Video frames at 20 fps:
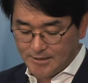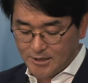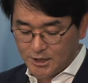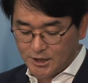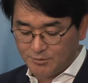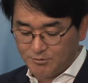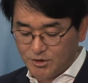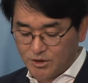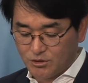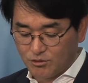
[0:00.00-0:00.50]

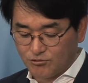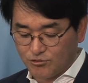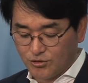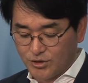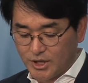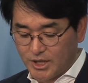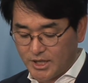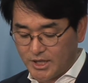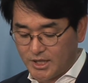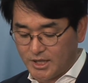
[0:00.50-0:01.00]
심지어
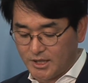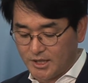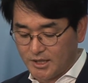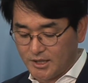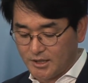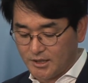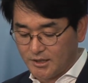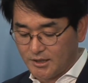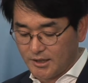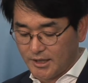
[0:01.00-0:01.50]

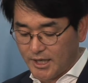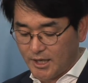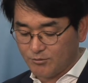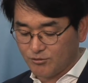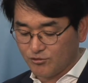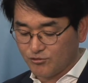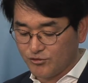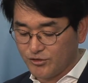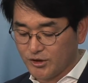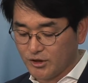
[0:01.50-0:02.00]
국회
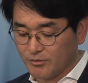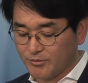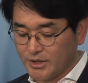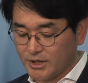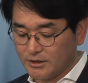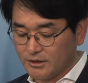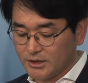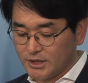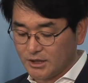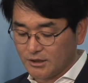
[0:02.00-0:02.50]
내부 운영
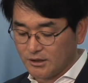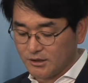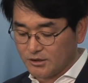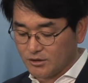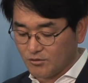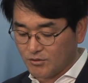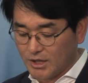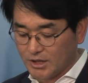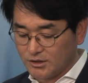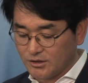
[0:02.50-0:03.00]
및
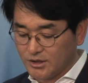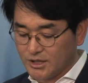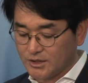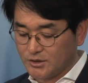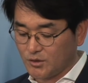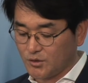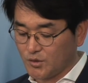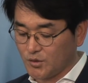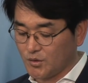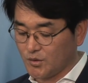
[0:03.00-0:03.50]
의사결정
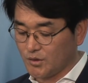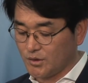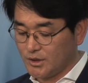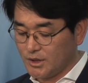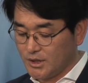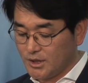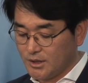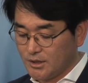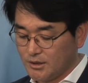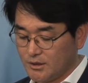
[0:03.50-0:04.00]
과정에서도
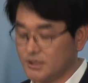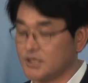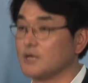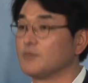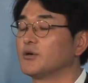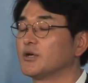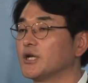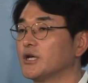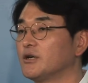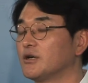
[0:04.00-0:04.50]

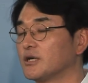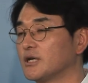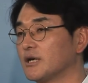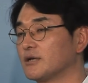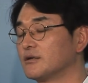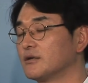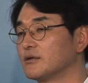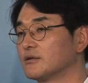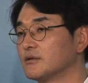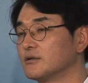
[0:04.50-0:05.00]
재벌의
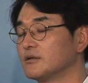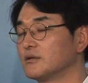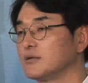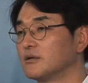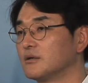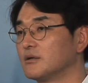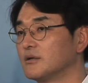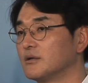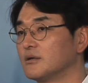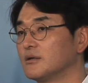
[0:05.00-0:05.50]
영향력은
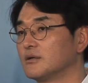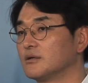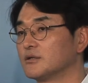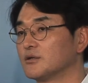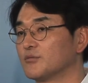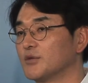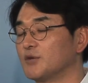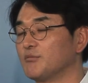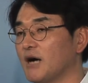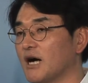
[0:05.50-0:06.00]

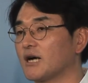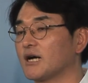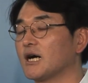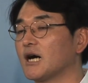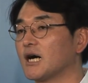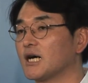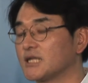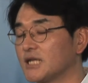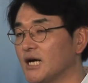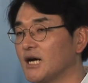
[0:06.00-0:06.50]
정말
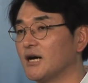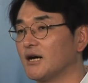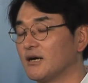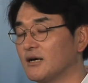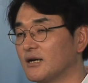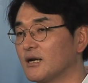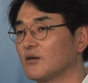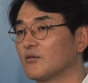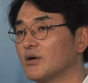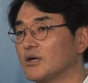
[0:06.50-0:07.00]

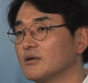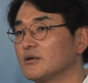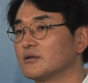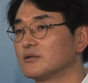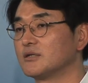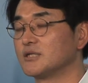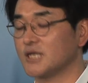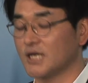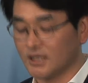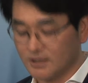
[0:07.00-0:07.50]
막강하다라고 하는
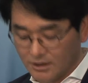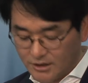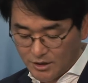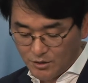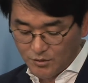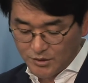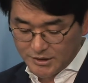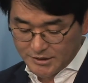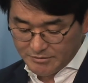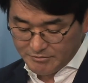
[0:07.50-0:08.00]
것을 제가
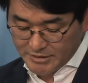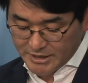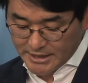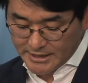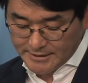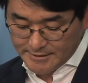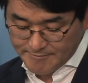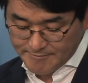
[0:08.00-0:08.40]
느끼고 있습니다.